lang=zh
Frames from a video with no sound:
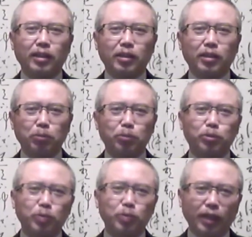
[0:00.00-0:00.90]
你比如说
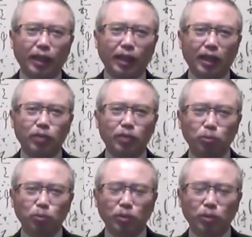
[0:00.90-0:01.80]
去年啊，
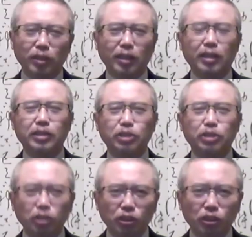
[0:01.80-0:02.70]
中国的那个
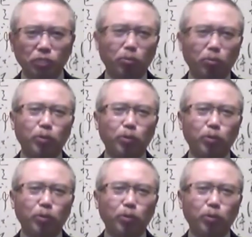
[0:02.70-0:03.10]
经济贸